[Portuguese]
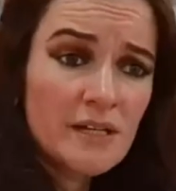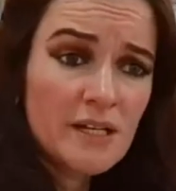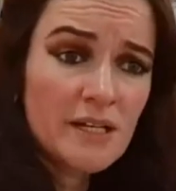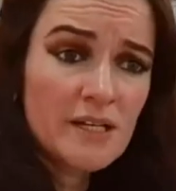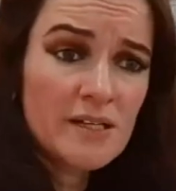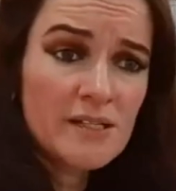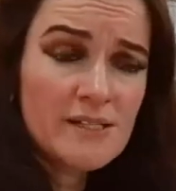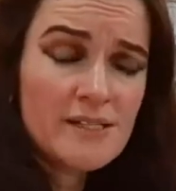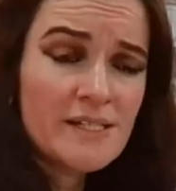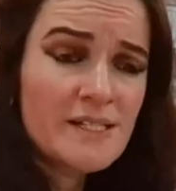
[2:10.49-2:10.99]

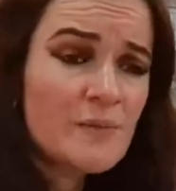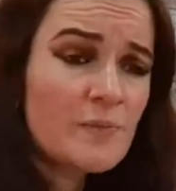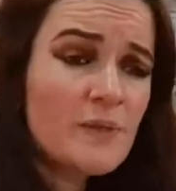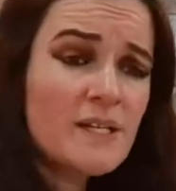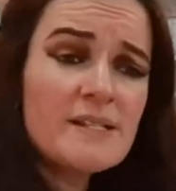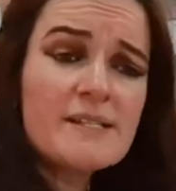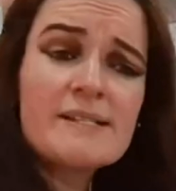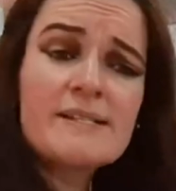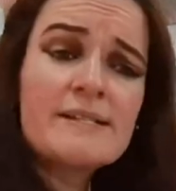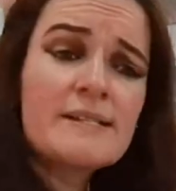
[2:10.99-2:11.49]
crianças,
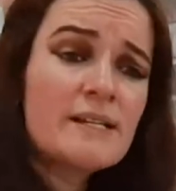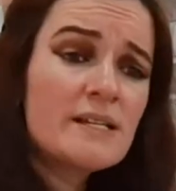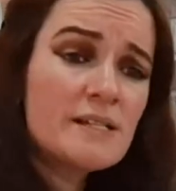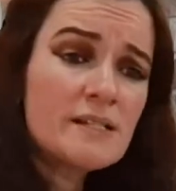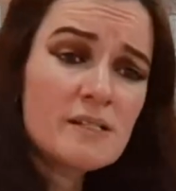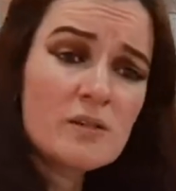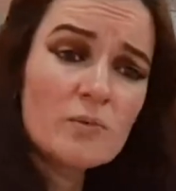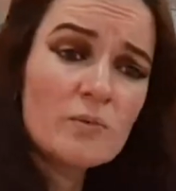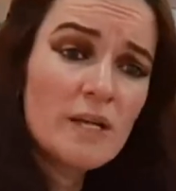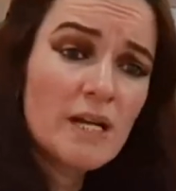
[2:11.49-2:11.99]

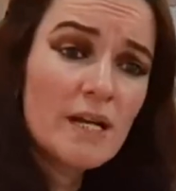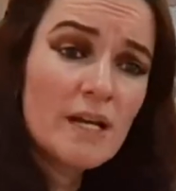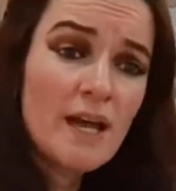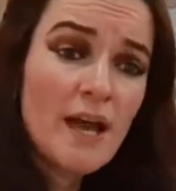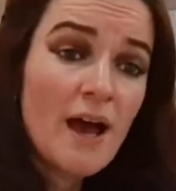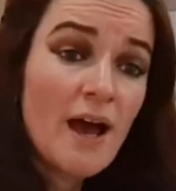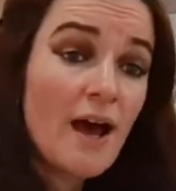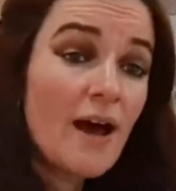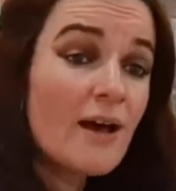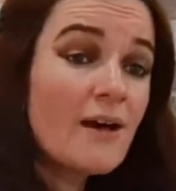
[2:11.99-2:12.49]
precisam
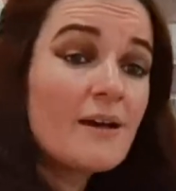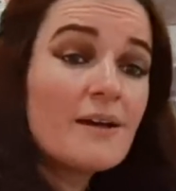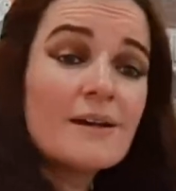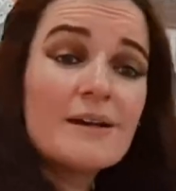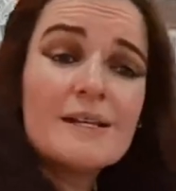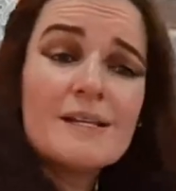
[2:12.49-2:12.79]
brincar,